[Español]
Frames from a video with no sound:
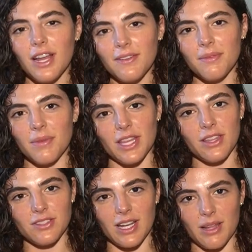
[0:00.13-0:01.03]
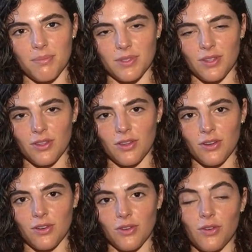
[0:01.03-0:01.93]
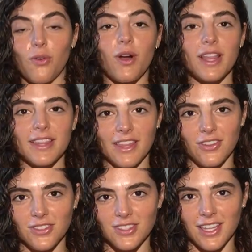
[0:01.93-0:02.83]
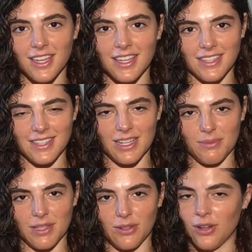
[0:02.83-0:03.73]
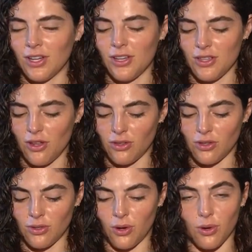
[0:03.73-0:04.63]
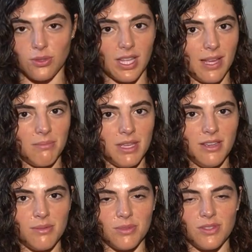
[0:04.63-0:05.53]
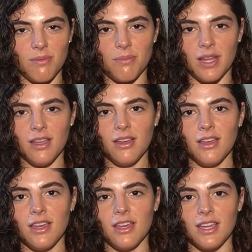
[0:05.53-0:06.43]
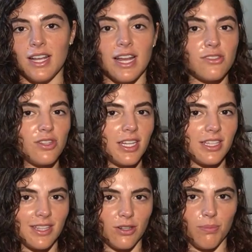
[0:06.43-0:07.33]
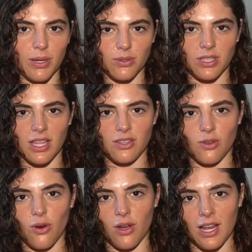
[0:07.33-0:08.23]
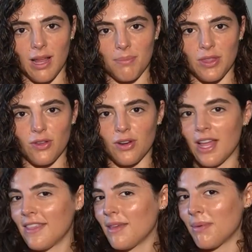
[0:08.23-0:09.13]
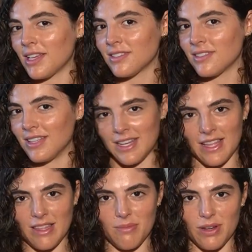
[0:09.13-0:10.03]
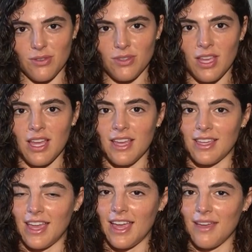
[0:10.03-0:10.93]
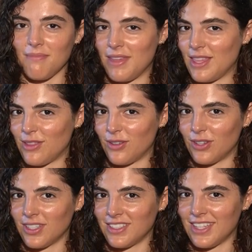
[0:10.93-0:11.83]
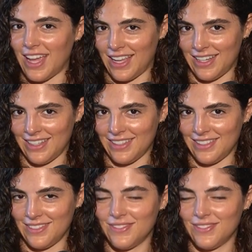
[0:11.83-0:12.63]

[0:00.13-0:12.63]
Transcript: Hola y bienvenidos al episodio 42 de Y así les mato. Yo soy su host Emmy, como siempre, y la historia que tengo para ustedes hoy la pidió nadie más ni nadie menos que mi editor Yael.